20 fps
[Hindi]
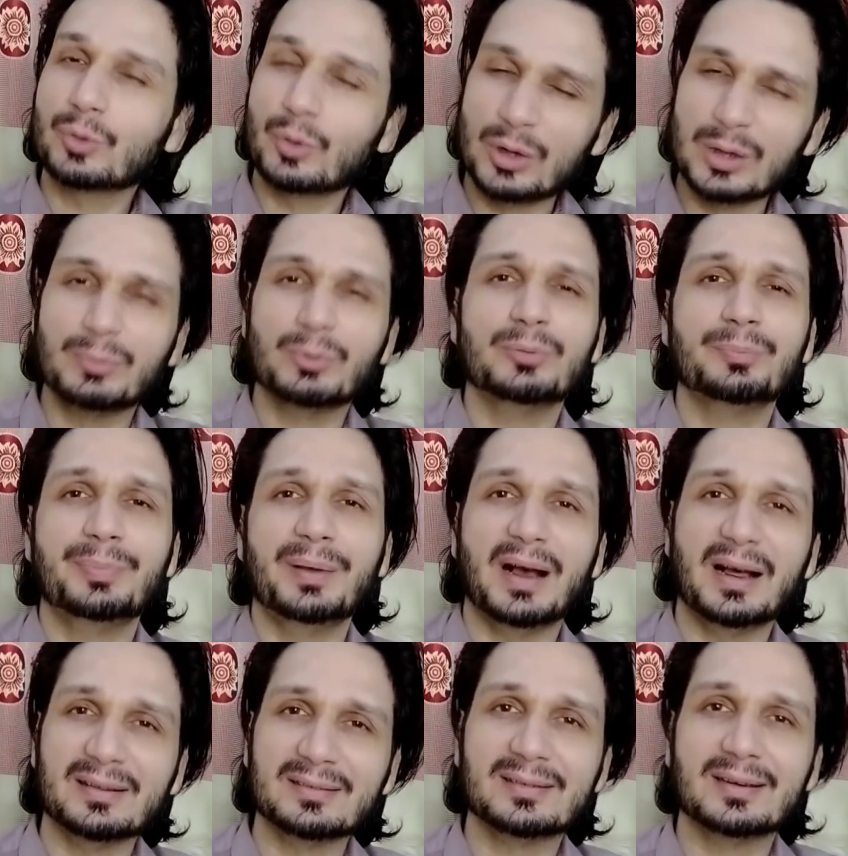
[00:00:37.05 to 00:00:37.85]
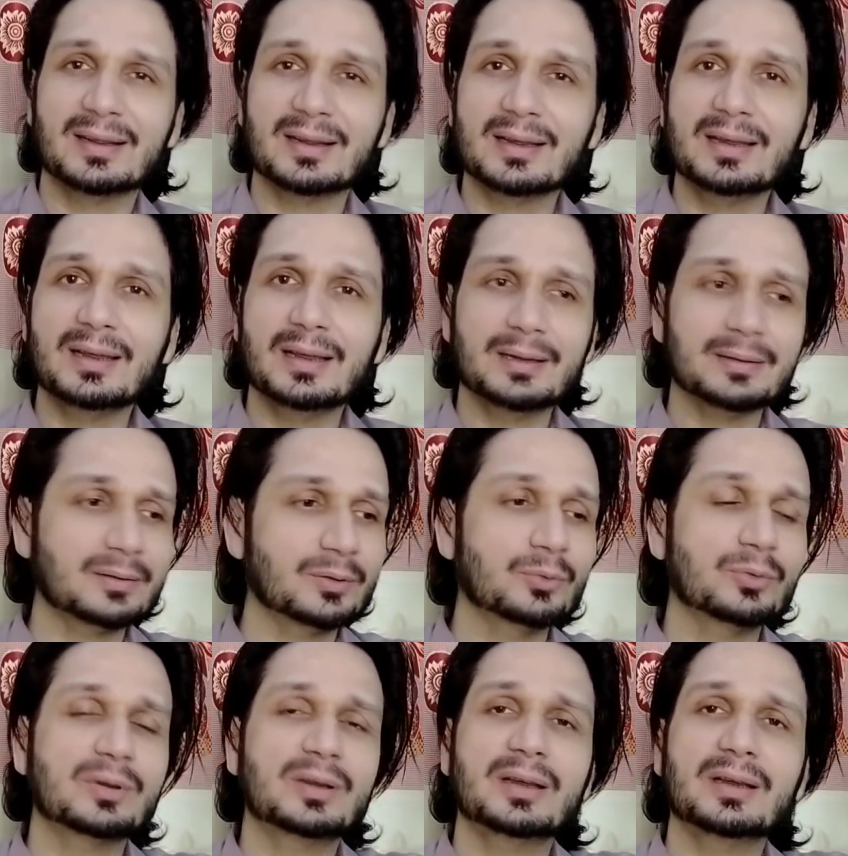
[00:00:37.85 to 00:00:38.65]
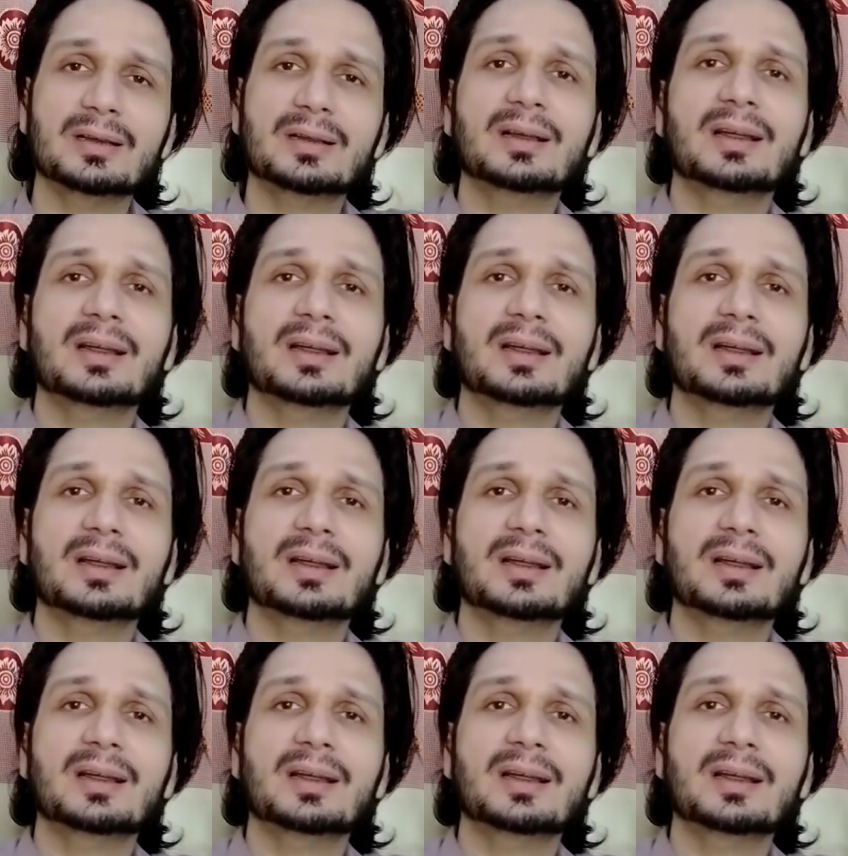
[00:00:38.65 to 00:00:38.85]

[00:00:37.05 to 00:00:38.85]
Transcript: थोड़ी बहुत प्यास लगी है क्योंकि